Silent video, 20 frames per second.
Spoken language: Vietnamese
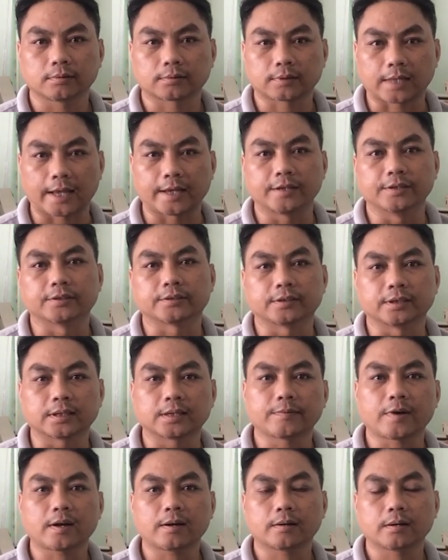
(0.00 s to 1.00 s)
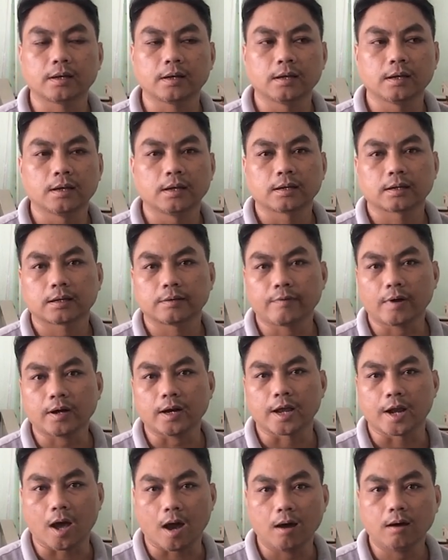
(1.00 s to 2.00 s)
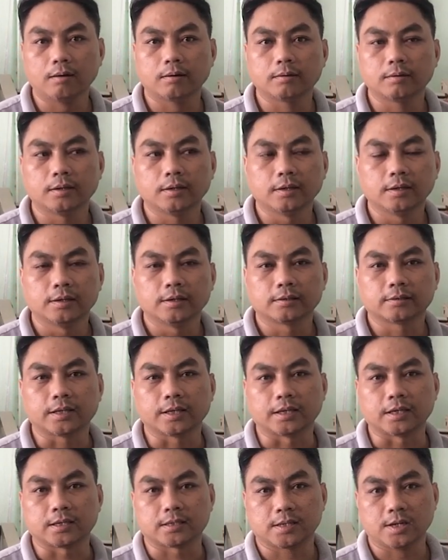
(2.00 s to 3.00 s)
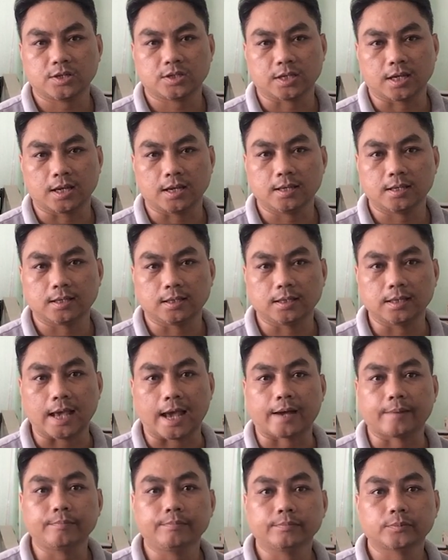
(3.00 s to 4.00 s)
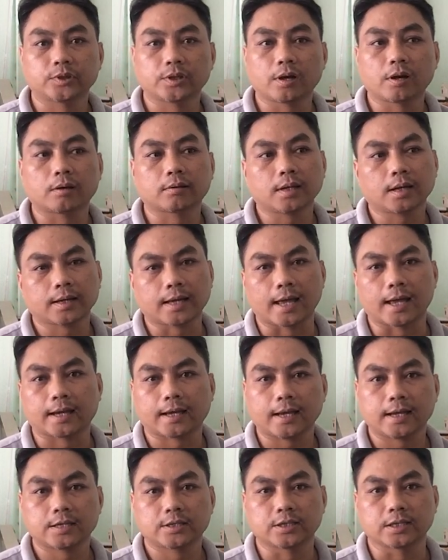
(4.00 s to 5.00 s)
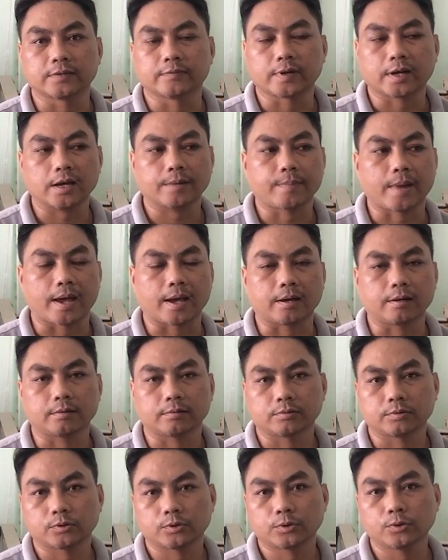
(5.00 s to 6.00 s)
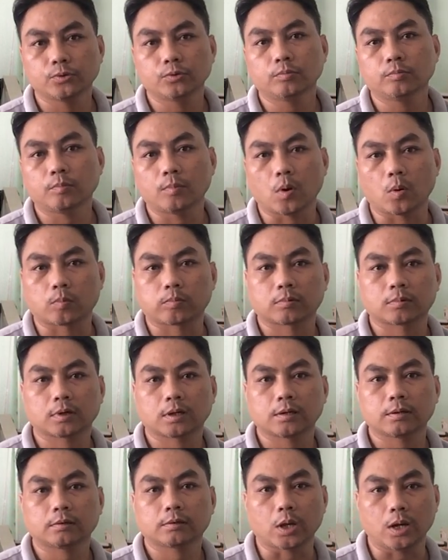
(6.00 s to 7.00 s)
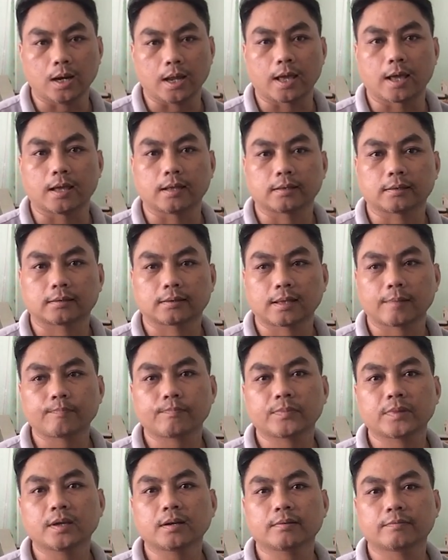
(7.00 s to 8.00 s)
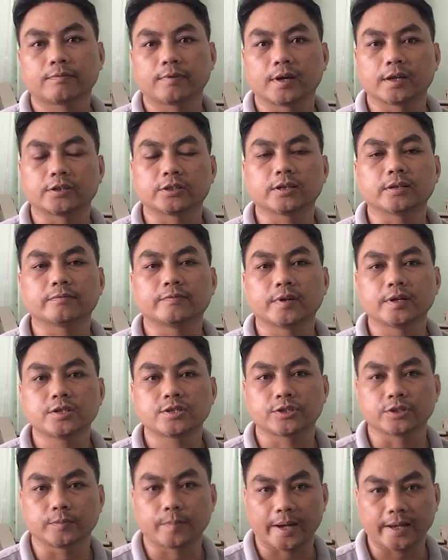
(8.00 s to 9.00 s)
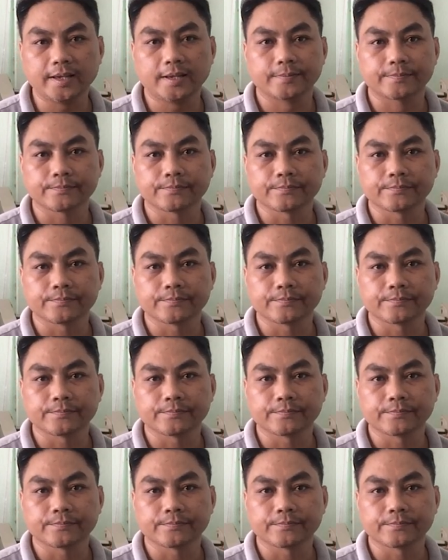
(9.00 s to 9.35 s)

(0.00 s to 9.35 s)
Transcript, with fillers: thay được những cái vấn đề đó, thì nó sẽ giảm cho tất cả các anh chị và các bạn xuống một cái tỷ lệ thấp nhất về chi phí sửa máy.